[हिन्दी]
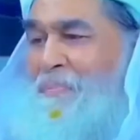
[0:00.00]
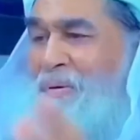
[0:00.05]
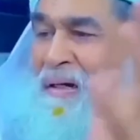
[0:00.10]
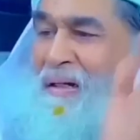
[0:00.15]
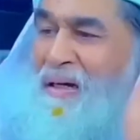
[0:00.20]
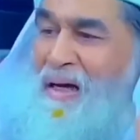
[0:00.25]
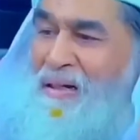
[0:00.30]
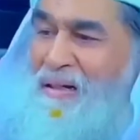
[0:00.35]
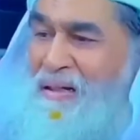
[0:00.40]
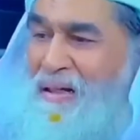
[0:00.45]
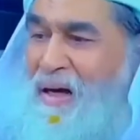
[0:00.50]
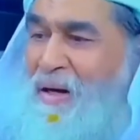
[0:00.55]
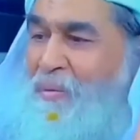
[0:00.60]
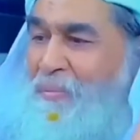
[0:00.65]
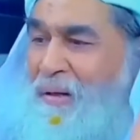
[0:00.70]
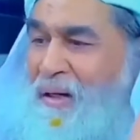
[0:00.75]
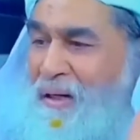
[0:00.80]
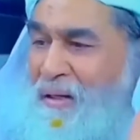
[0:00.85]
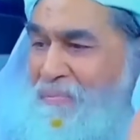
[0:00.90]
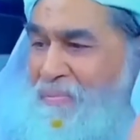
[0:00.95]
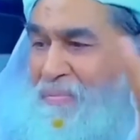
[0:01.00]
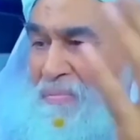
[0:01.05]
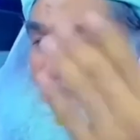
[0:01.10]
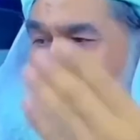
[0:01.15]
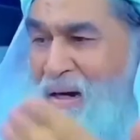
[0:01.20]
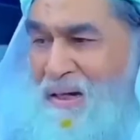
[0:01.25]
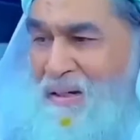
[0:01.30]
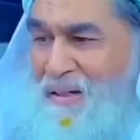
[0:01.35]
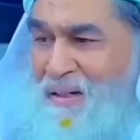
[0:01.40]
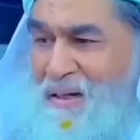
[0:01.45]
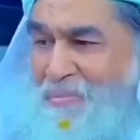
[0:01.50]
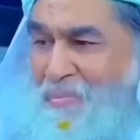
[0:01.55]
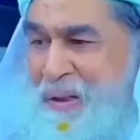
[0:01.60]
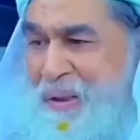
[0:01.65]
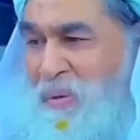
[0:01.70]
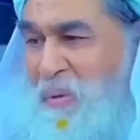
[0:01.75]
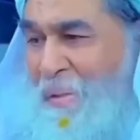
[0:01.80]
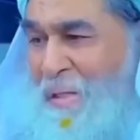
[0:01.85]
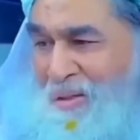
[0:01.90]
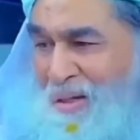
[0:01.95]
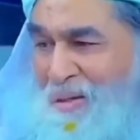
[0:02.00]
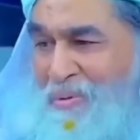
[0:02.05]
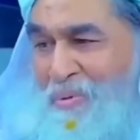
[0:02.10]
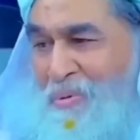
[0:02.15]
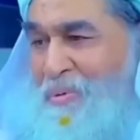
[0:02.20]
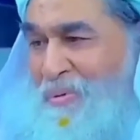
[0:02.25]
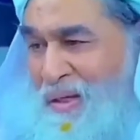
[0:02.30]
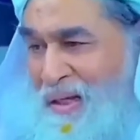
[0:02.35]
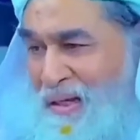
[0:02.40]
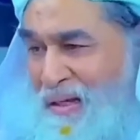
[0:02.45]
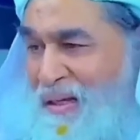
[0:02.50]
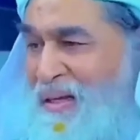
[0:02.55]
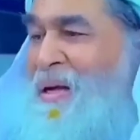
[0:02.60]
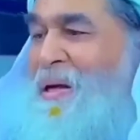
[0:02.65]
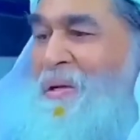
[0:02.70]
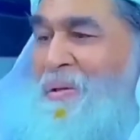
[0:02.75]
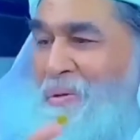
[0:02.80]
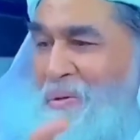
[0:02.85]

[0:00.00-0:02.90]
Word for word: अपनी खानकाओं में बैठ कर मुरीदों के साथ सुनते